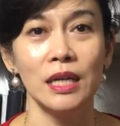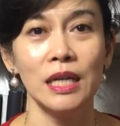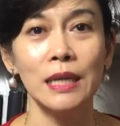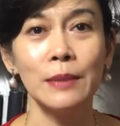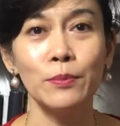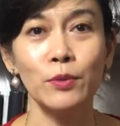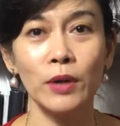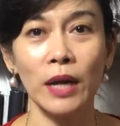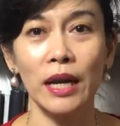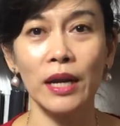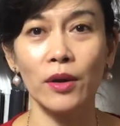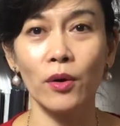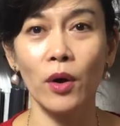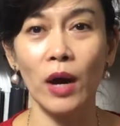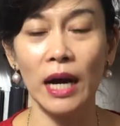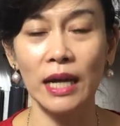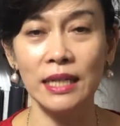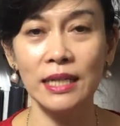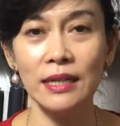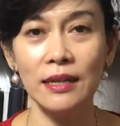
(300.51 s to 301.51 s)
hiburan
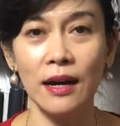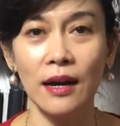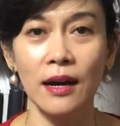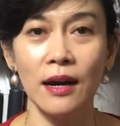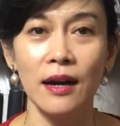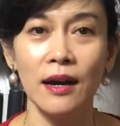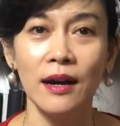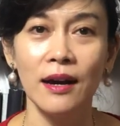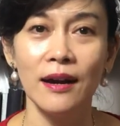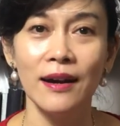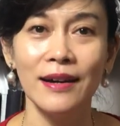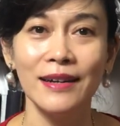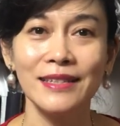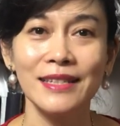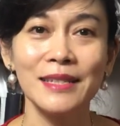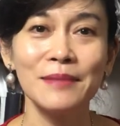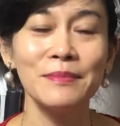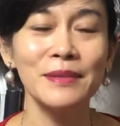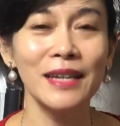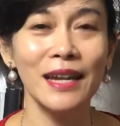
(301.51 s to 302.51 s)
rohani yang
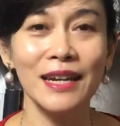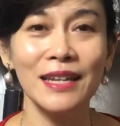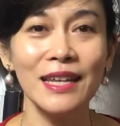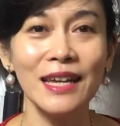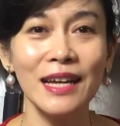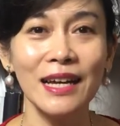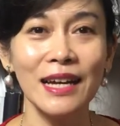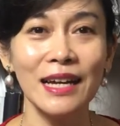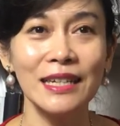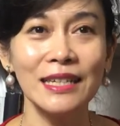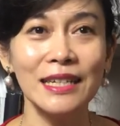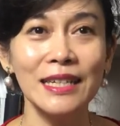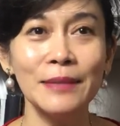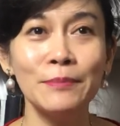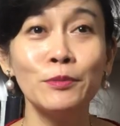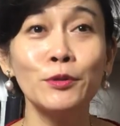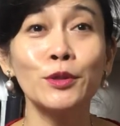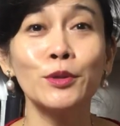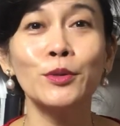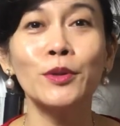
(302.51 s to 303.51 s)
sebenarnya
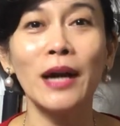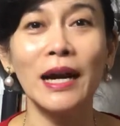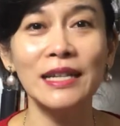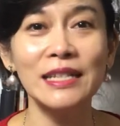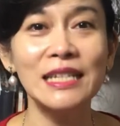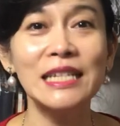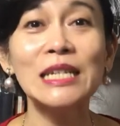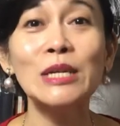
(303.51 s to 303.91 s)
dibutuhkan